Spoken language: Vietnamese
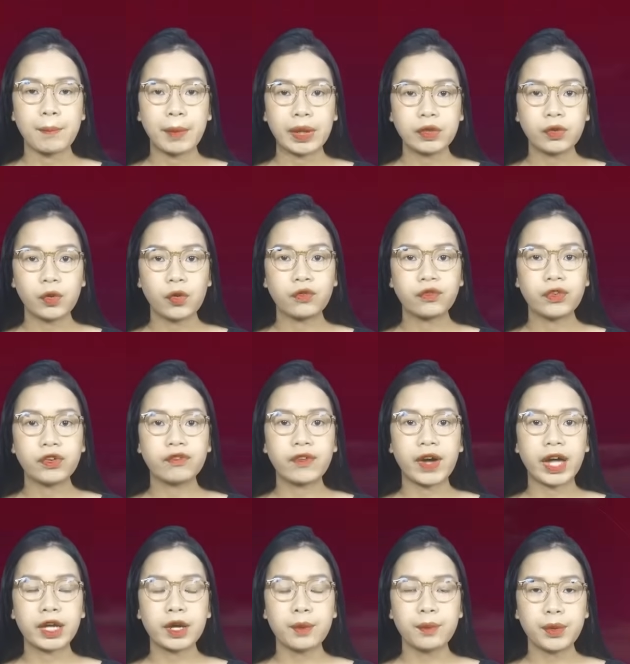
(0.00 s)
mảnh tô vương
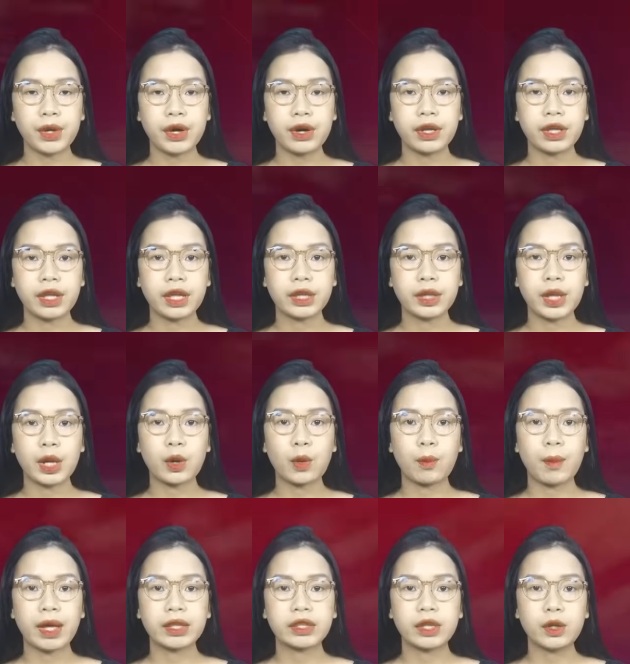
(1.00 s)
vãi khắp nơi. Theo
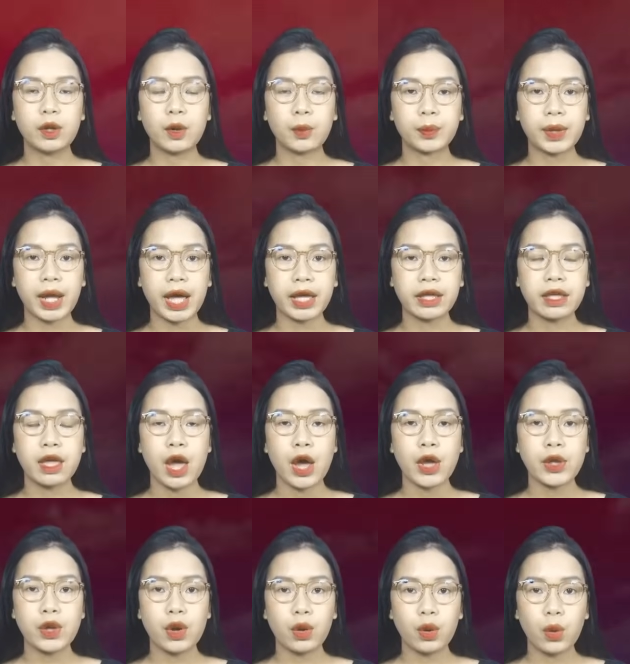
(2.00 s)
công an tỉnh Đồng Nai,
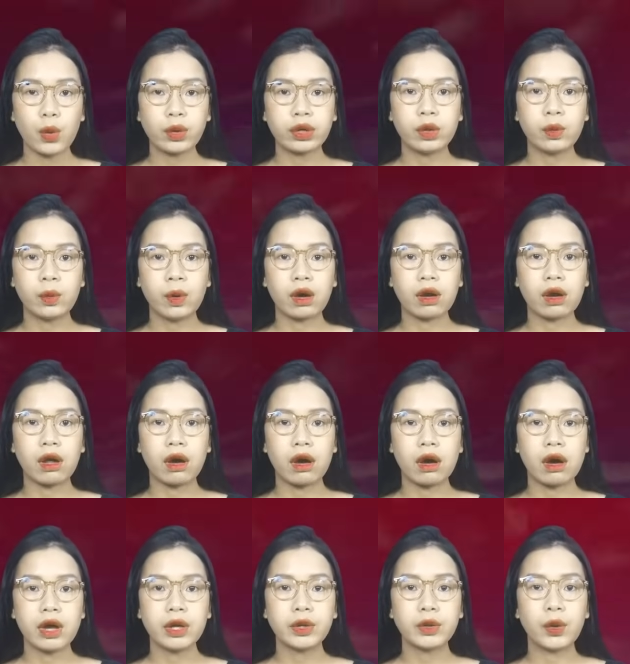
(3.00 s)
do lỗi kỹ thuật lò
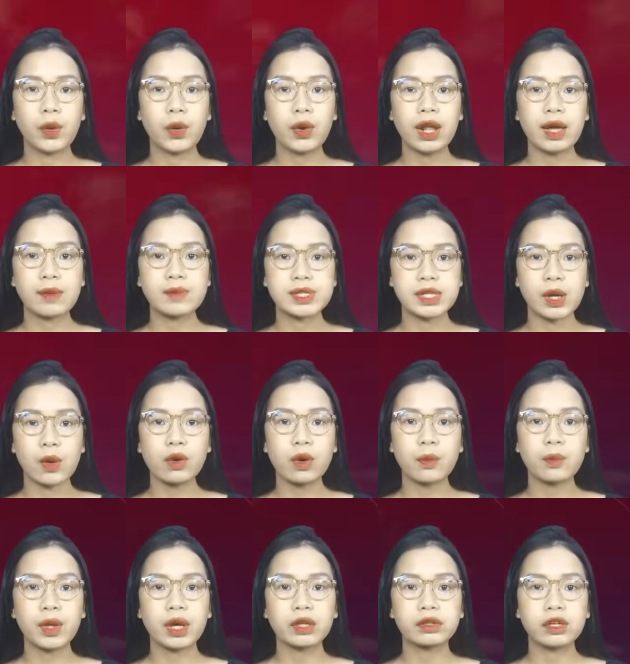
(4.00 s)
hơi nổ làm 6
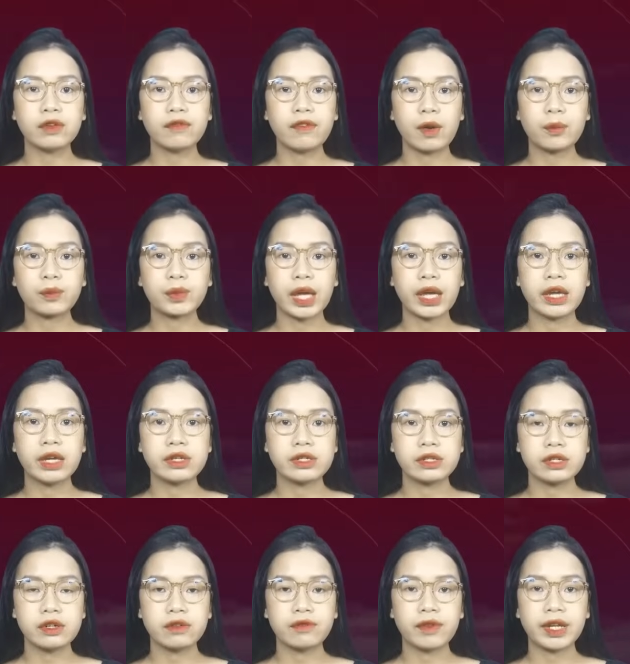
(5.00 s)
công nhân tử vong tại hiện
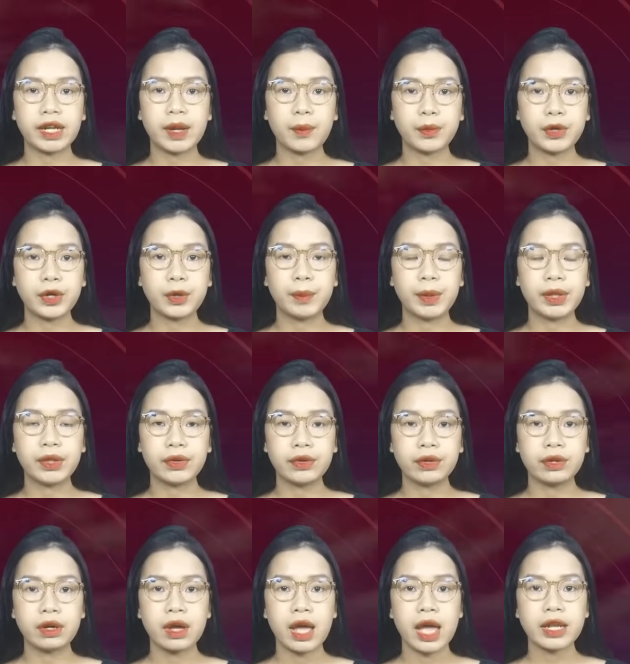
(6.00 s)
trường và 5 người bị
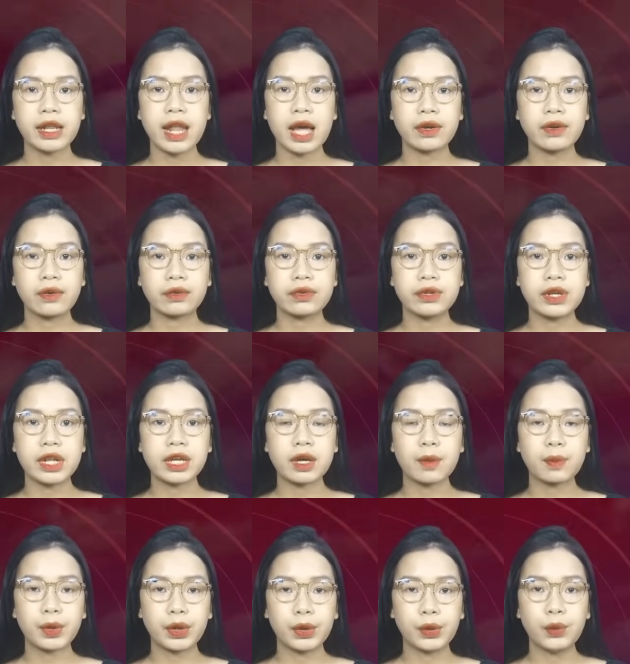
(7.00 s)
thương đang được đưa đi
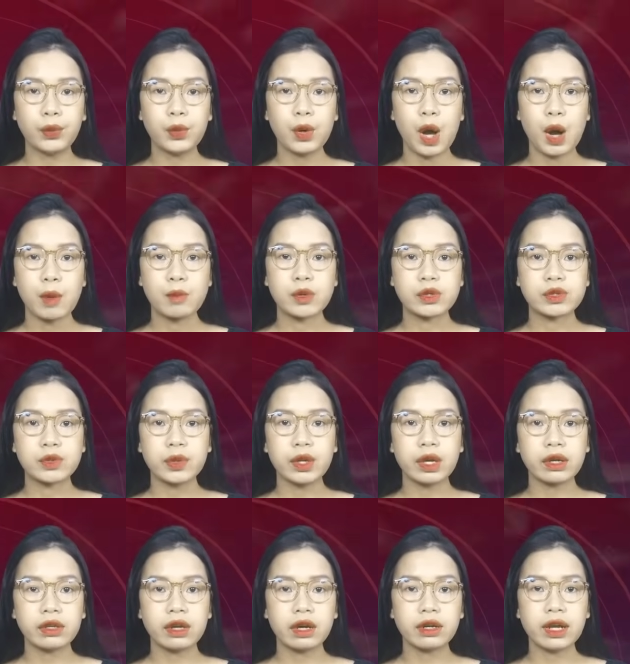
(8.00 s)
cấp cứu. Một số
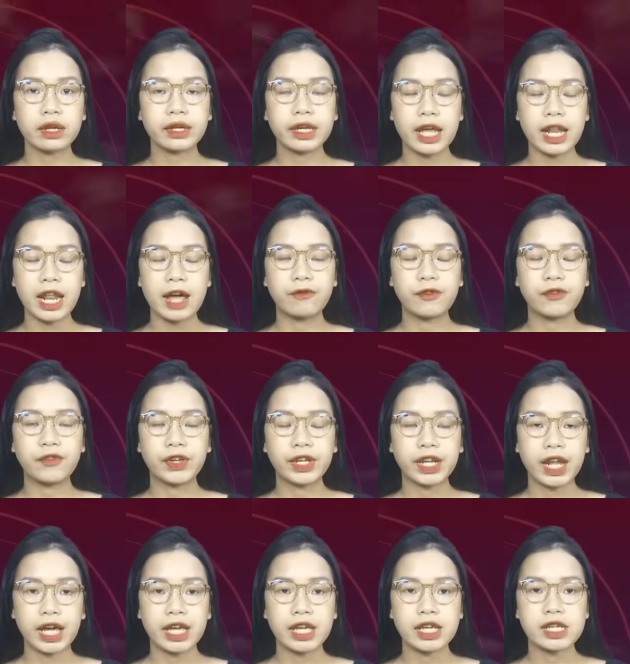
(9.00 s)
nhân chứng đã kể lại vụ việc
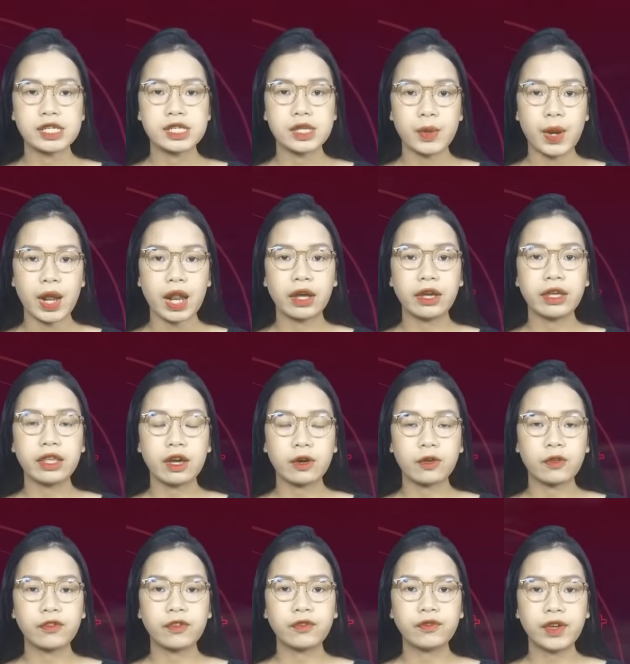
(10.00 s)
này. Sau đây là ghi nhận
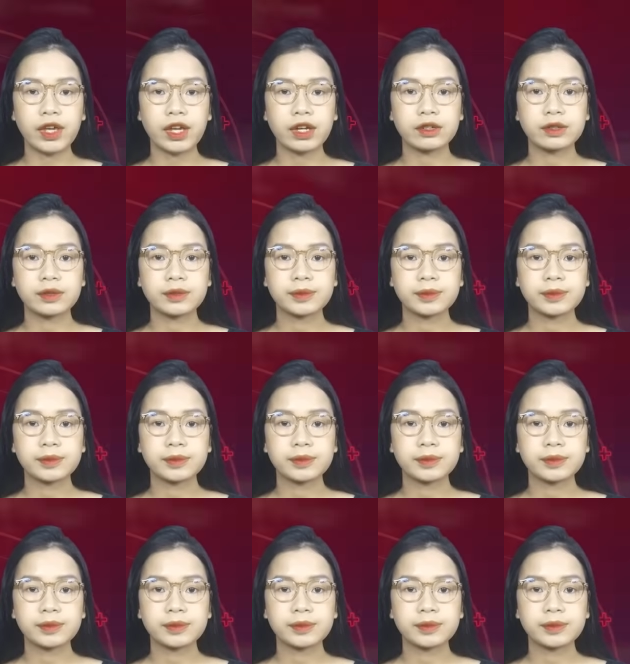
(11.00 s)
của phóng viên